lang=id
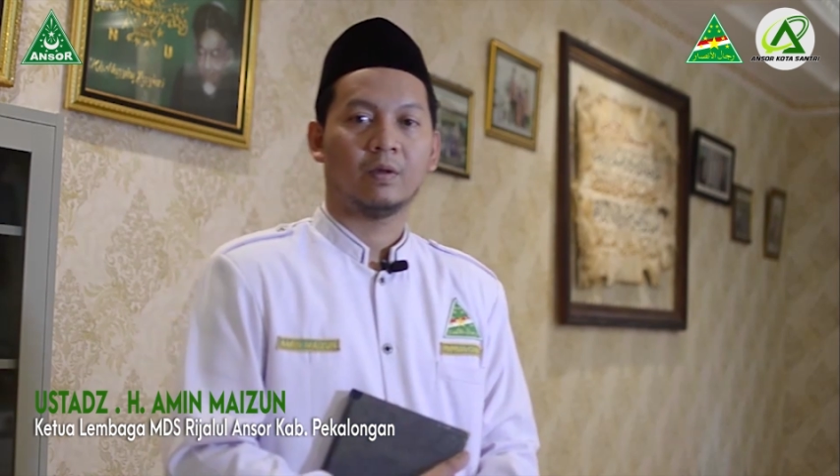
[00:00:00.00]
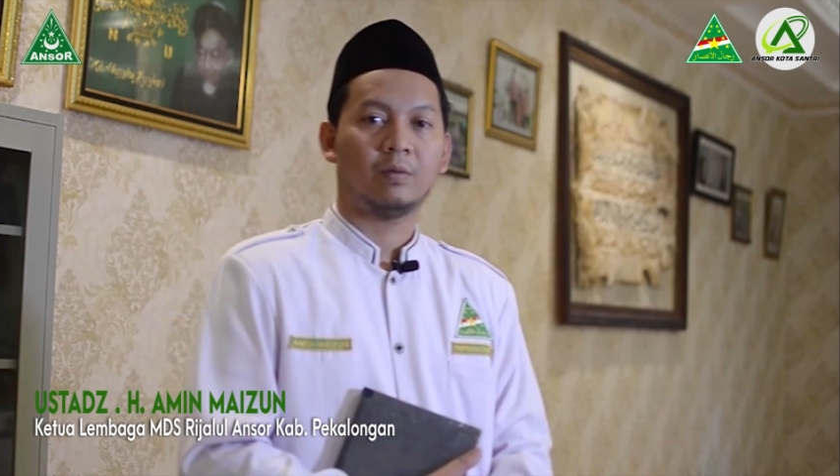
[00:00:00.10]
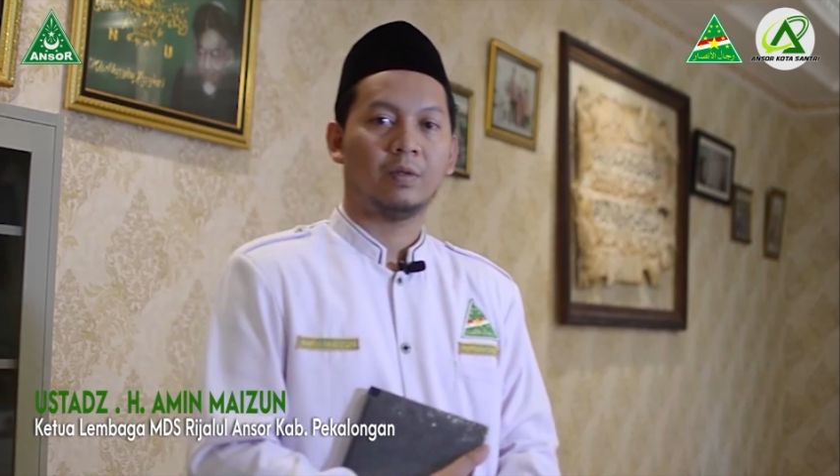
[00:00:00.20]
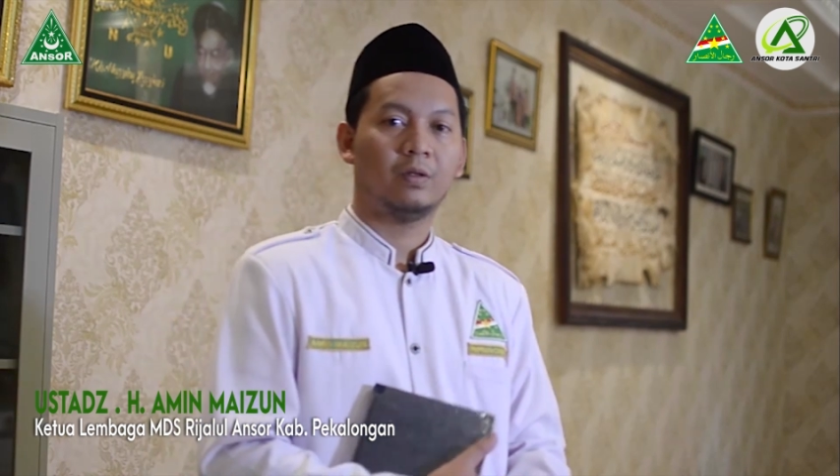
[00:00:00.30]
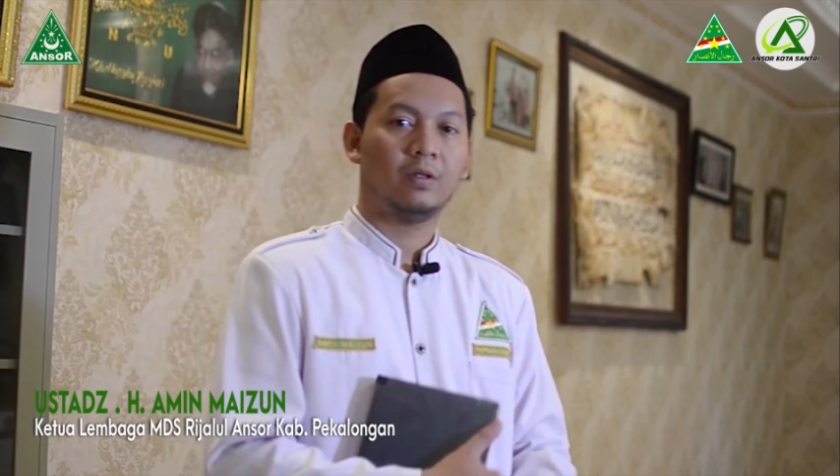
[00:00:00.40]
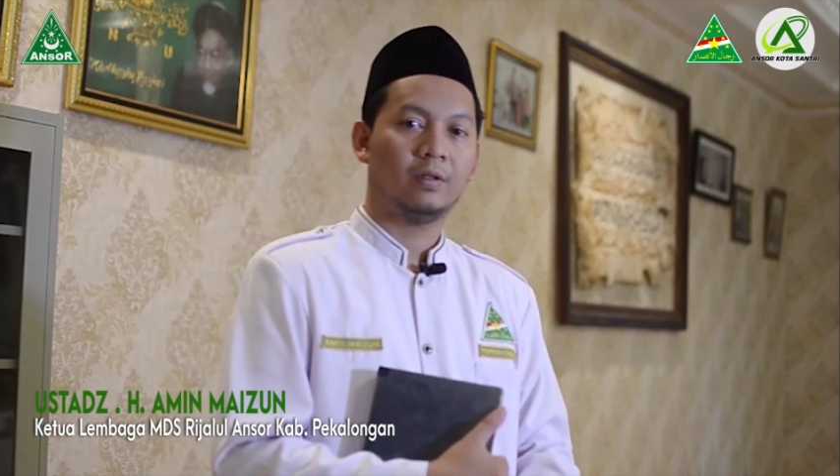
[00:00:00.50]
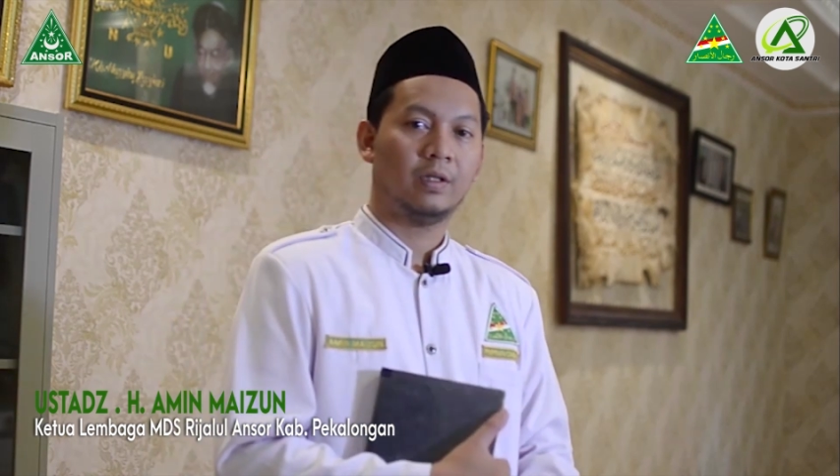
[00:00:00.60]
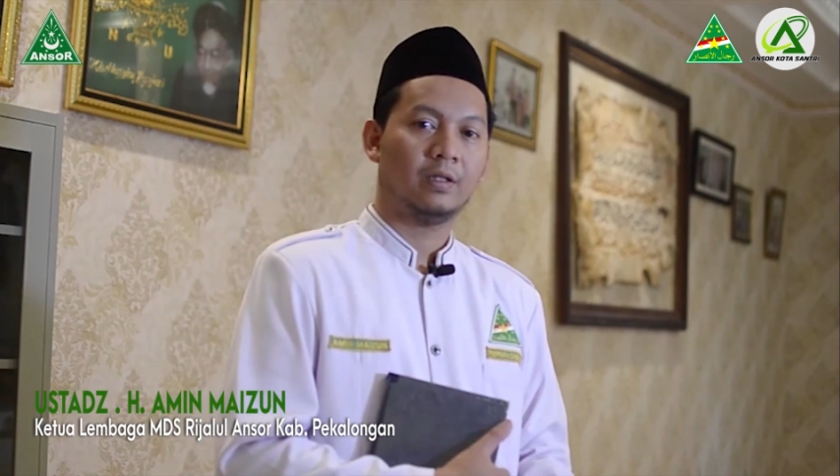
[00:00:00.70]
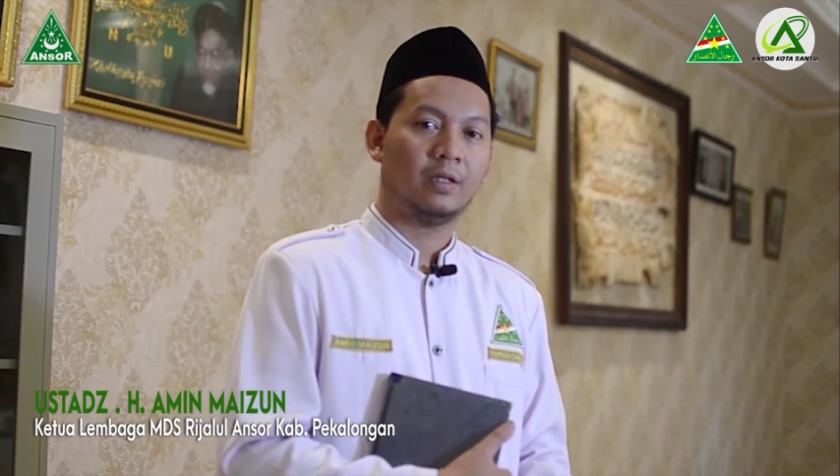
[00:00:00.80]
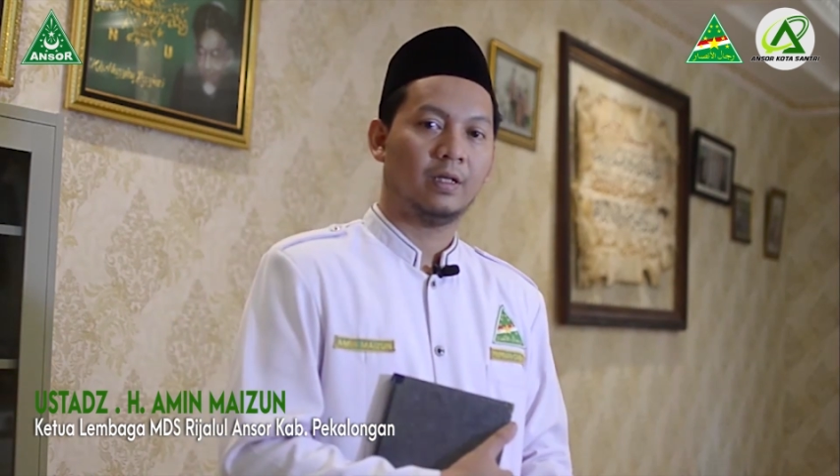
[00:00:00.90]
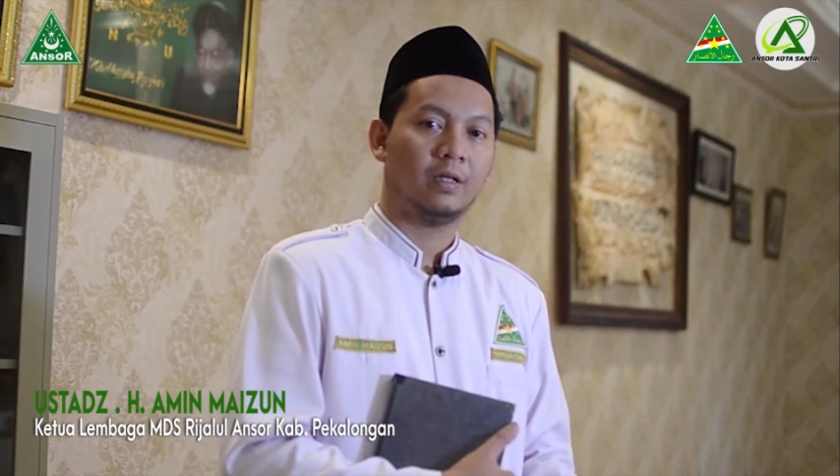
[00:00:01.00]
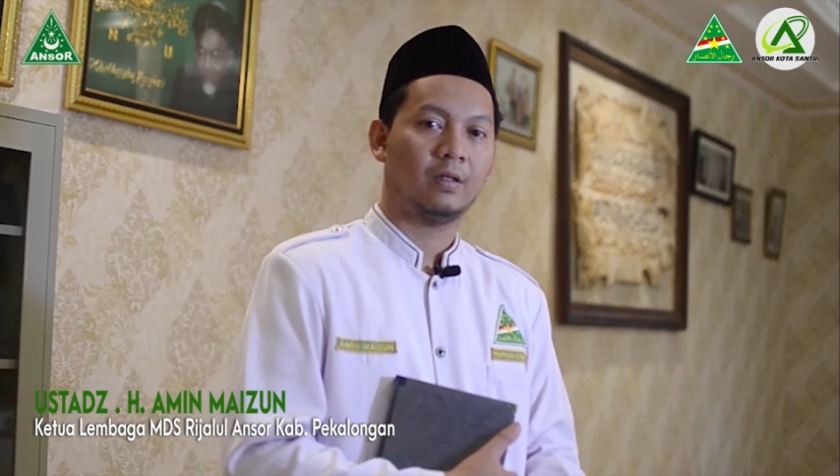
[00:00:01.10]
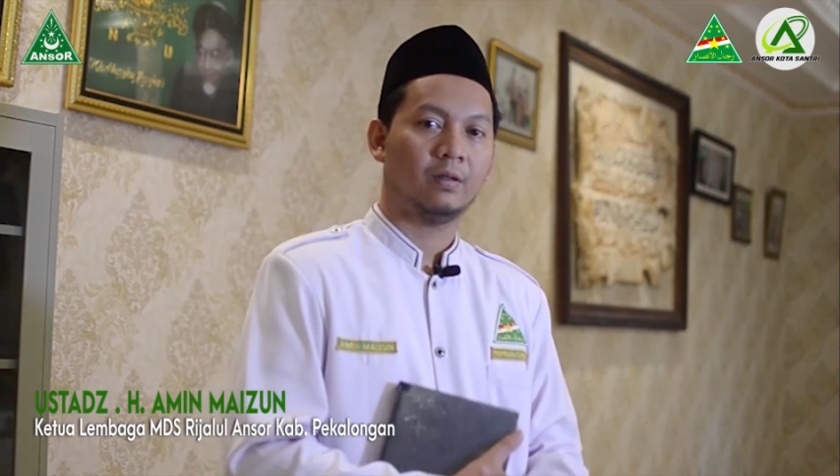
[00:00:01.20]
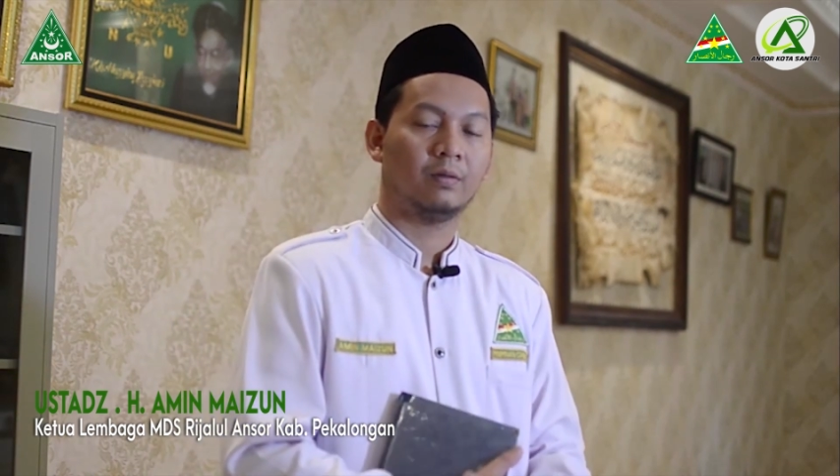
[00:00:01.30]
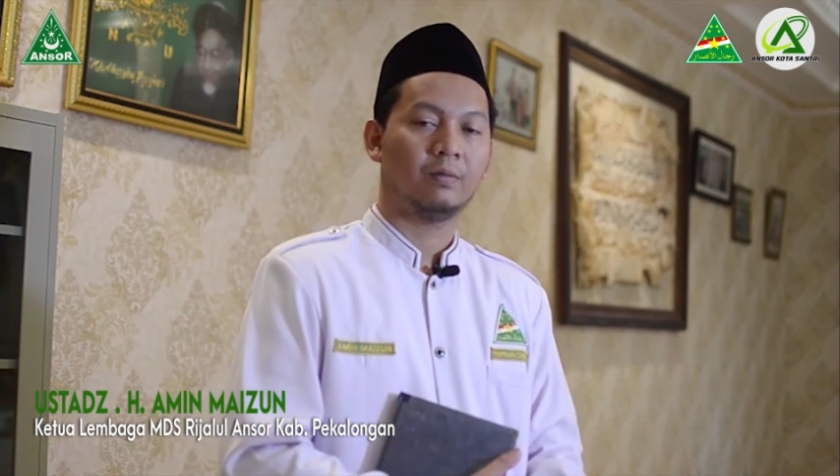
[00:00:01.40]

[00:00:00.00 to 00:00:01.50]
Ramadan adalah